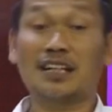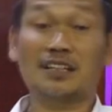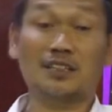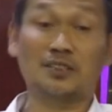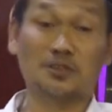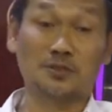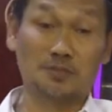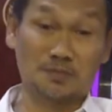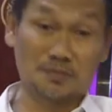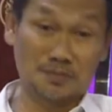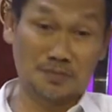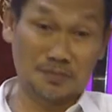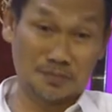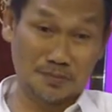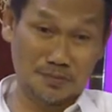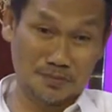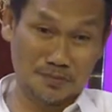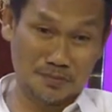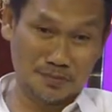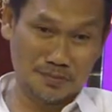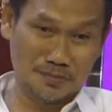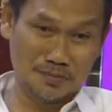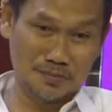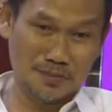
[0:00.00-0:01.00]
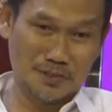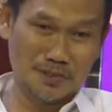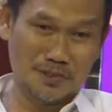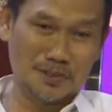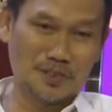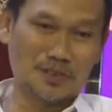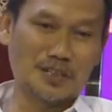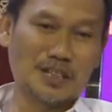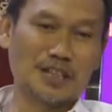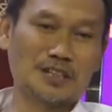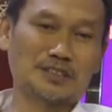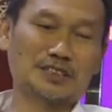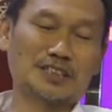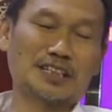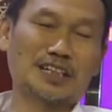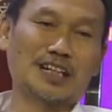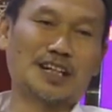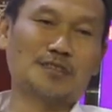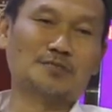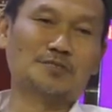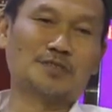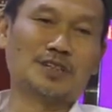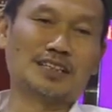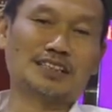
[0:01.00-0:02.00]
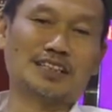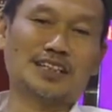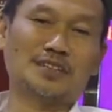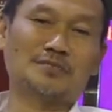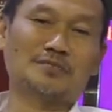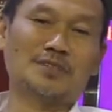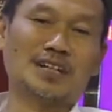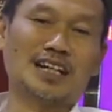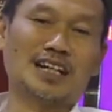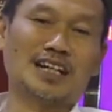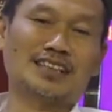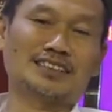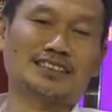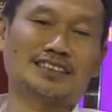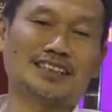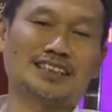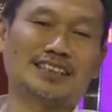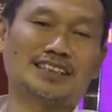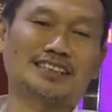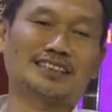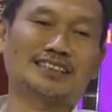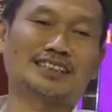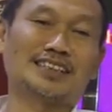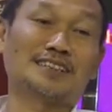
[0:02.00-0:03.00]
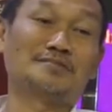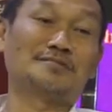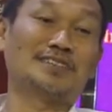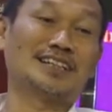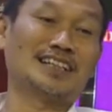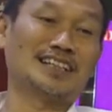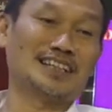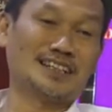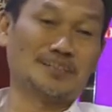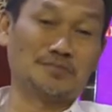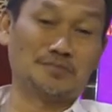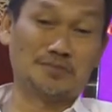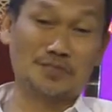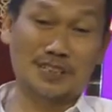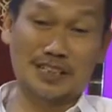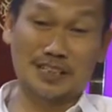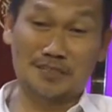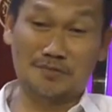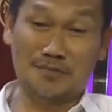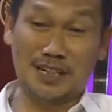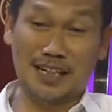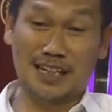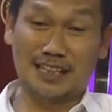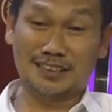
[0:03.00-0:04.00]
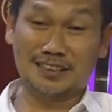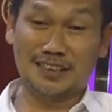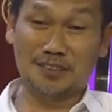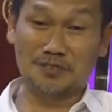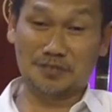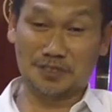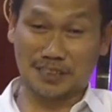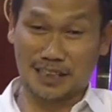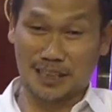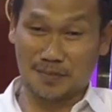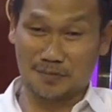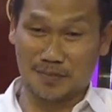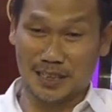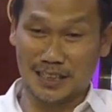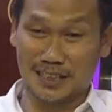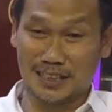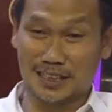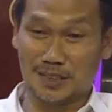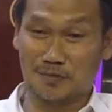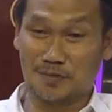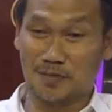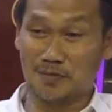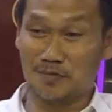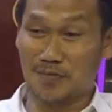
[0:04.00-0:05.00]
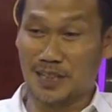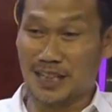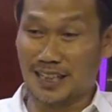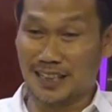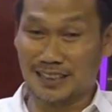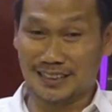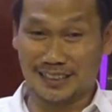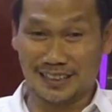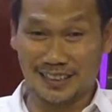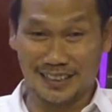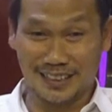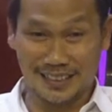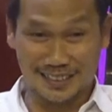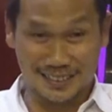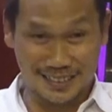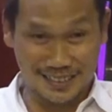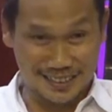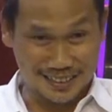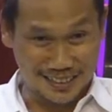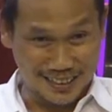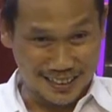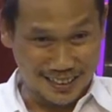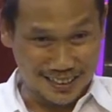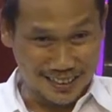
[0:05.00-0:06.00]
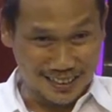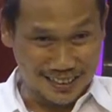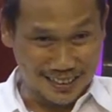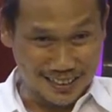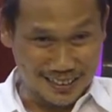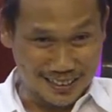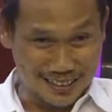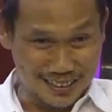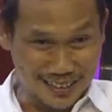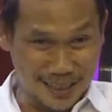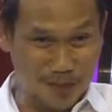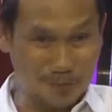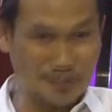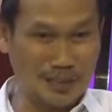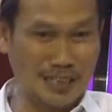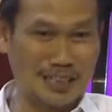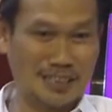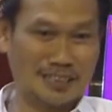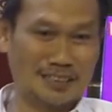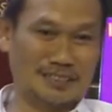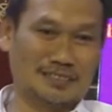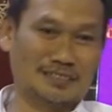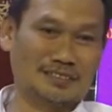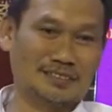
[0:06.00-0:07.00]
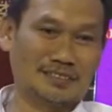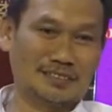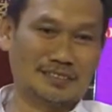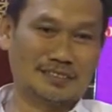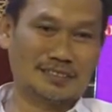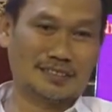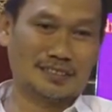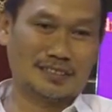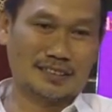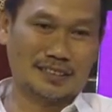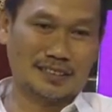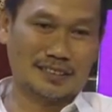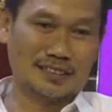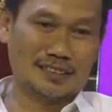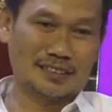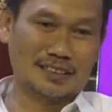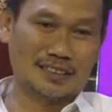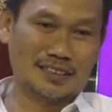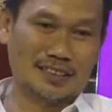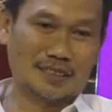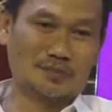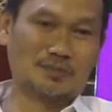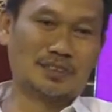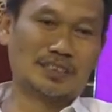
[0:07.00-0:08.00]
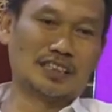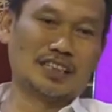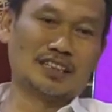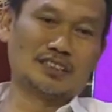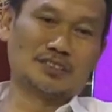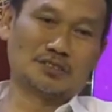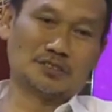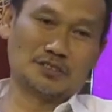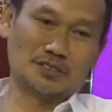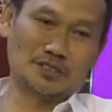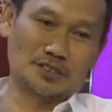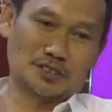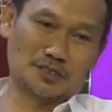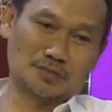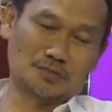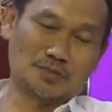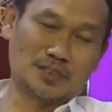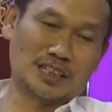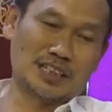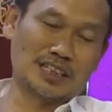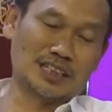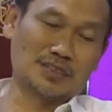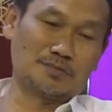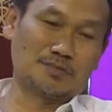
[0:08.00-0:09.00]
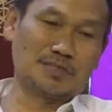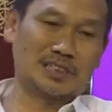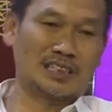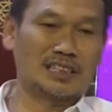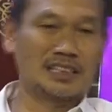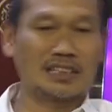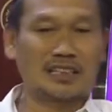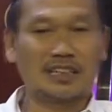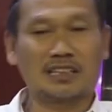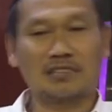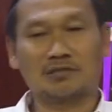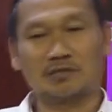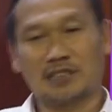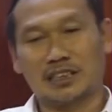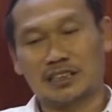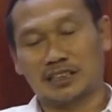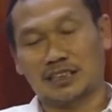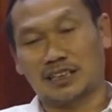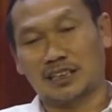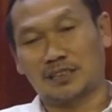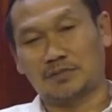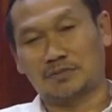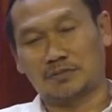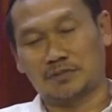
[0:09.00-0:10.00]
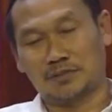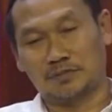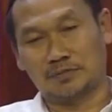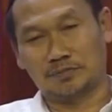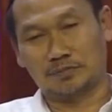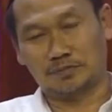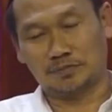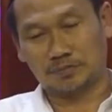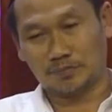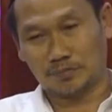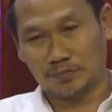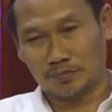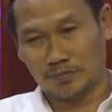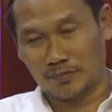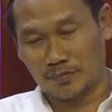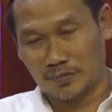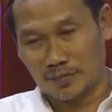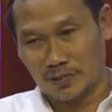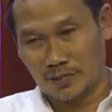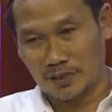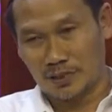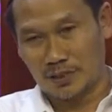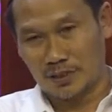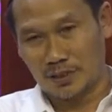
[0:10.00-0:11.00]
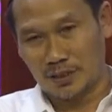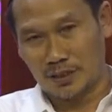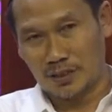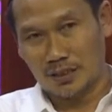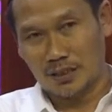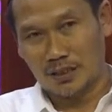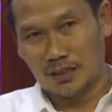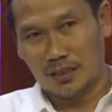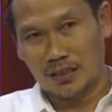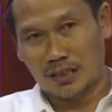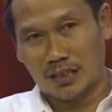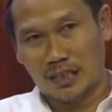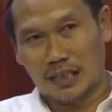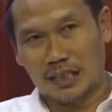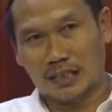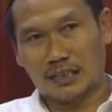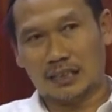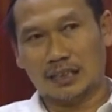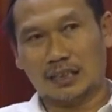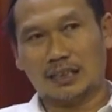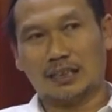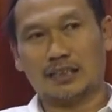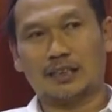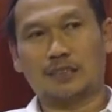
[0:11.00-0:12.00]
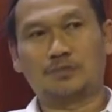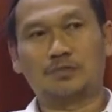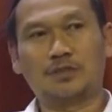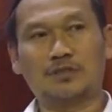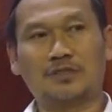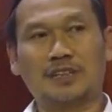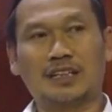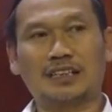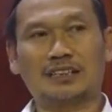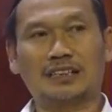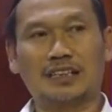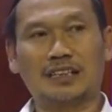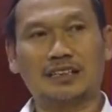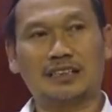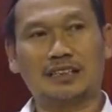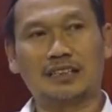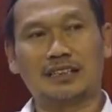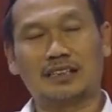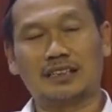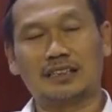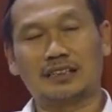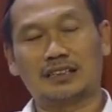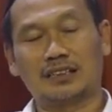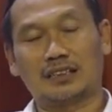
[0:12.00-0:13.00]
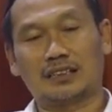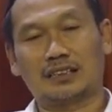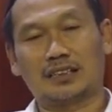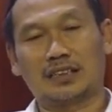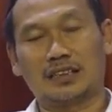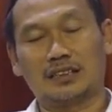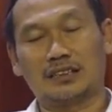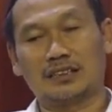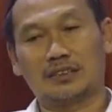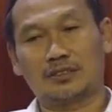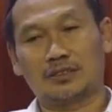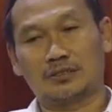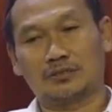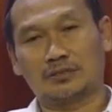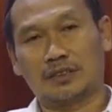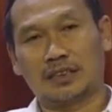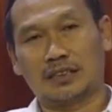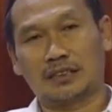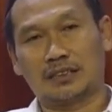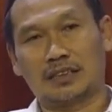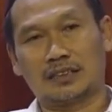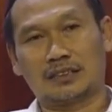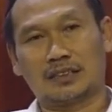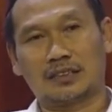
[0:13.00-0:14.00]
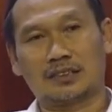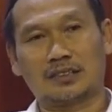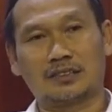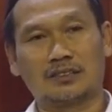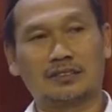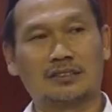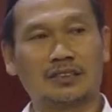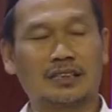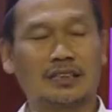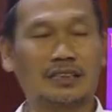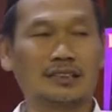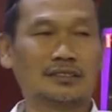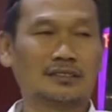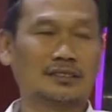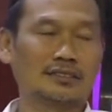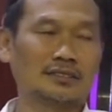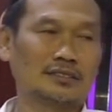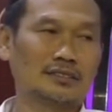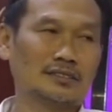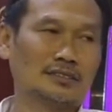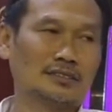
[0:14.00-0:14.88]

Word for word: ini kagum. Oh, harusnya kamu baca ma ahsanas samaa, bukan ma ahsanus samai tapi ma ahsanas sama. Semenjak itu terus mulai kepikiran nulis nahwu. Ada yang lebih fatal dari cerita itu. Ada seseorang